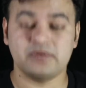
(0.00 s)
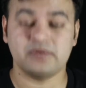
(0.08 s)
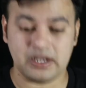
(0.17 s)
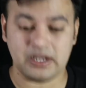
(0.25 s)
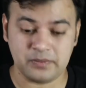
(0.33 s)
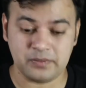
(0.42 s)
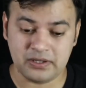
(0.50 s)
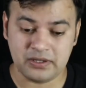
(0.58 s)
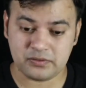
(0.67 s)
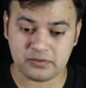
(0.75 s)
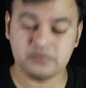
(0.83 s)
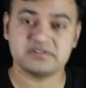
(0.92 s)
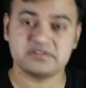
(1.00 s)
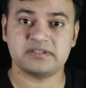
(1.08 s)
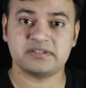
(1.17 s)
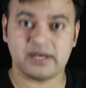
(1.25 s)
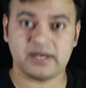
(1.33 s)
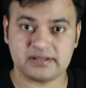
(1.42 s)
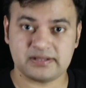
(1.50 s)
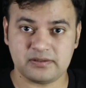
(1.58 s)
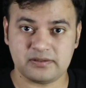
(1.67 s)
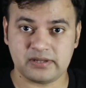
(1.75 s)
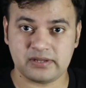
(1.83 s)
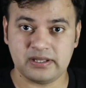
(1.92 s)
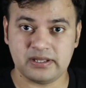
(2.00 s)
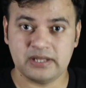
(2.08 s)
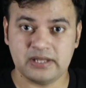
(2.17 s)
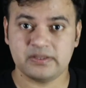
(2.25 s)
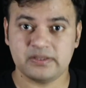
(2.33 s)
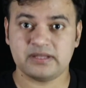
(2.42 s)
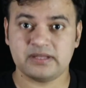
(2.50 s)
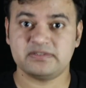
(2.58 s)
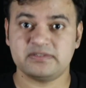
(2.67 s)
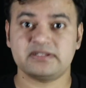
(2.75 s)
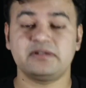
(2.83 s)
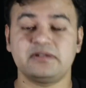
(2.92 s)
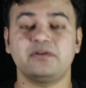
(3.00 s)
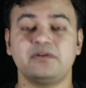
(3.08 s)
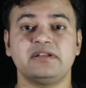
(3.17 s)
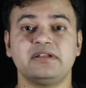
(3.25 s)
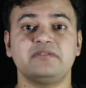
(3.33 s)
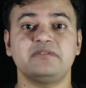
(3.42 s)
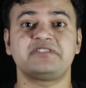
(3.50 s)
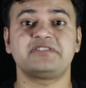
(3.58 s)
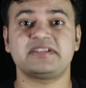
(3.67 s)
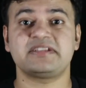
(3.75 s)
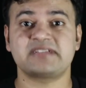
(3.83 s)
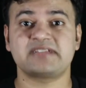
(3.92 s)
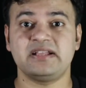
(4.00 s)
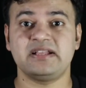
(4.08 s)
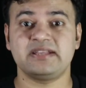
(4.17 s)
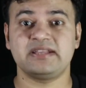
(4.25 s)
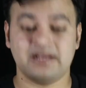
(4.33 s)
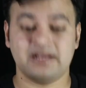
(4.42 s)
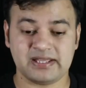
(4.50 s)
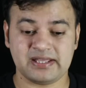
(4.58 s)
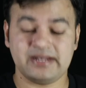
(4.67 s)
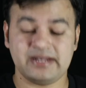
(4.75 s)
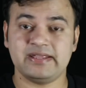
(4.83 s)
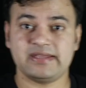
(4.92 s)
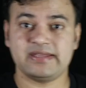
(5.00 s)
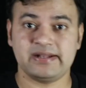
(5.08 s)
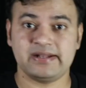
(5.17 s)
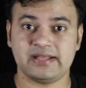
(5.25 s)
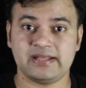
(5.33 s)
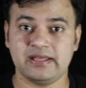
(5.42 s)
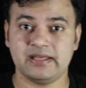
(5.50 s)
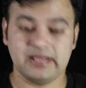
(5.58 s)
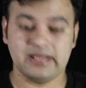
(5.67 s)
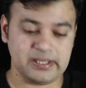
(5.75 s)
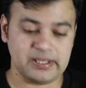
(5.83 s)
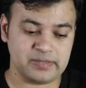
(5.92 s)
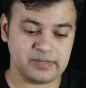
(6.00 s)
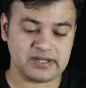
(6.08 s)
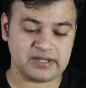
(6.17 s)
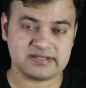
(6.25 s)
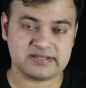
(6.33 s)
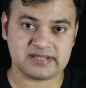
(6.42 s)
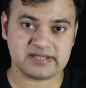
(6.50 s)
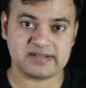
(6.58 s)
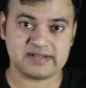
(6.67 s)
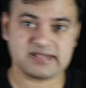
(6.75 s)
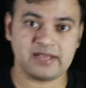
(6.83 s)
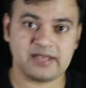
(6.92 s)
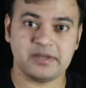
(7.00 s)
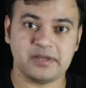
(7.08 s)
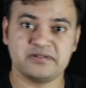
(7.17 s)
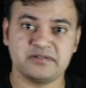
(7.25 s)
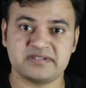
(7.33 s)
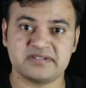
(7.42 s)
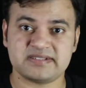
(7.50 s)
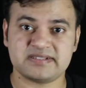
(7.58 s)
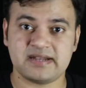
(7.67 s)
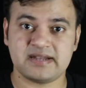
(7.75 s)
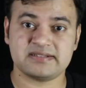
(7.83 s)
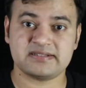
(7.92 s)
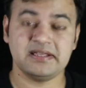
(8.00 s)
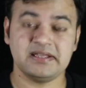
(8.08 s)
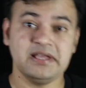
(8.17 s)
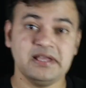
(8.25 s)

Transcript: आप खुद उससे बात करोगे मतलब जैसे लोग देखो चेस खेलते अकेले ही खेलते हैं एक बार इस साइड से एक बार दूसरे साइड से